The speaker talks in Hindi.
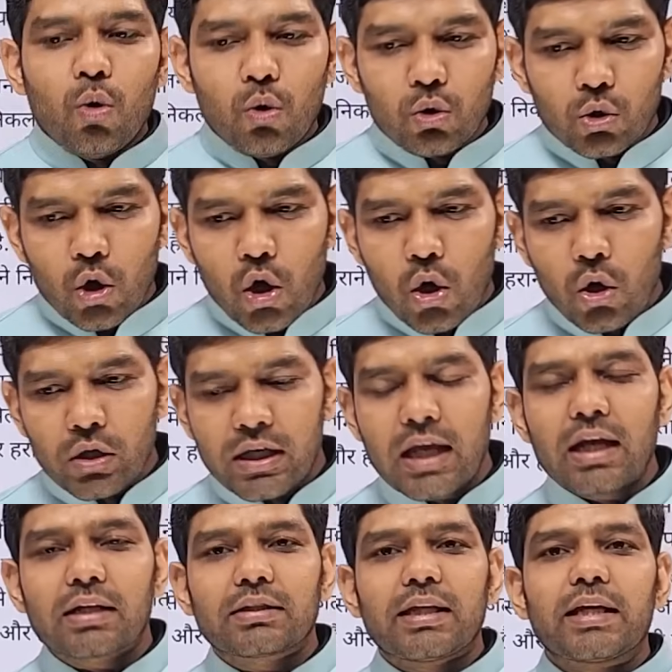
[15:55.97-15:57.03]
उनको ये
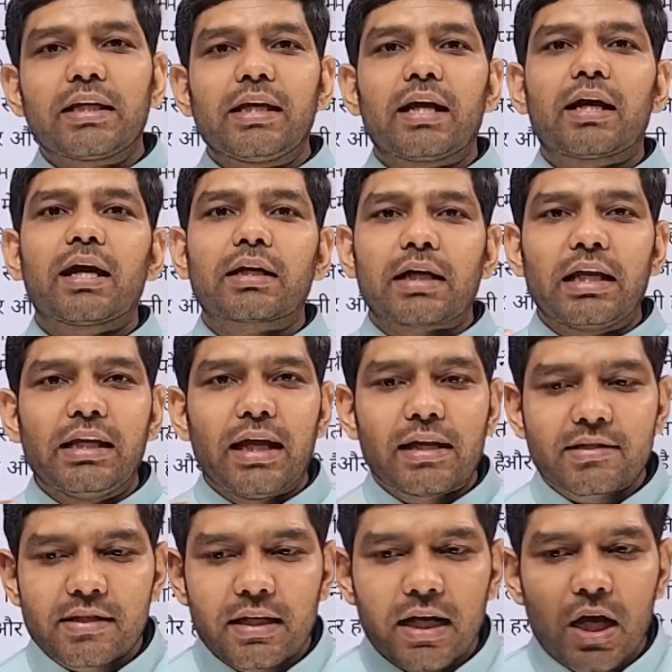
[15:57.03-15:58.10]
लगता है कि अगर कहीं
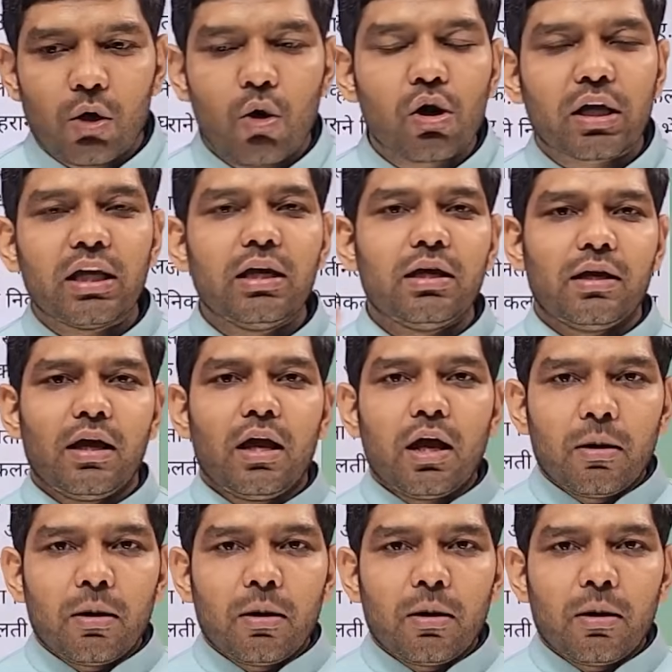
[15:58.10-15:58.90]
ऐसा ना हो कि